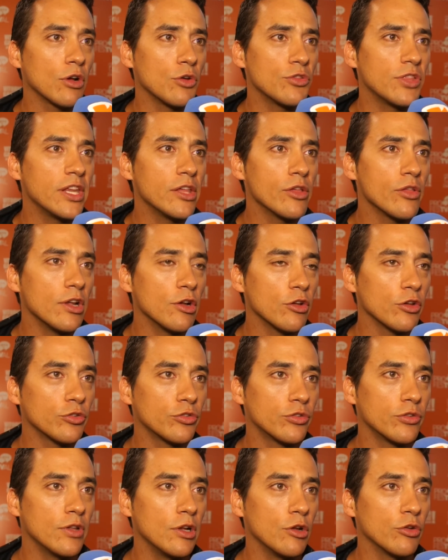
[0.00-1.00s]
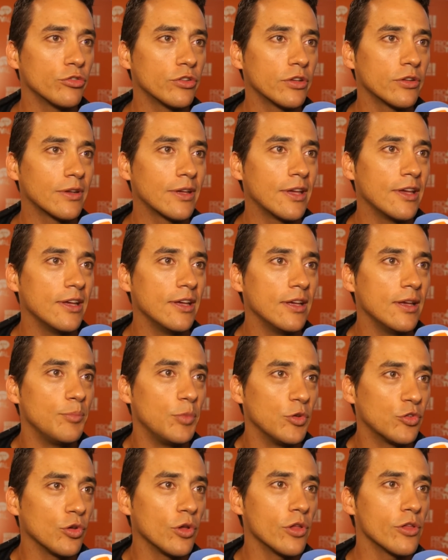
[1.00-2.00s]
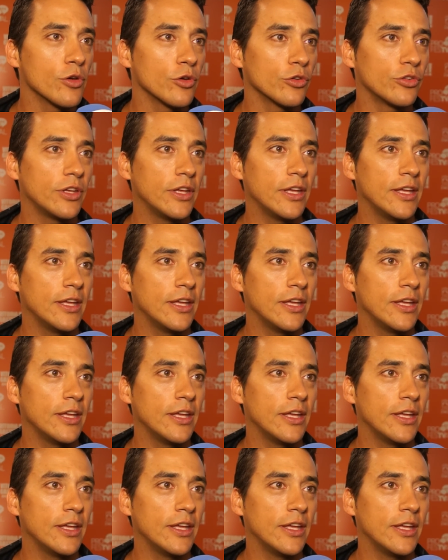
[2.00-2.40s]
al contenido de los, de los eh, episodios.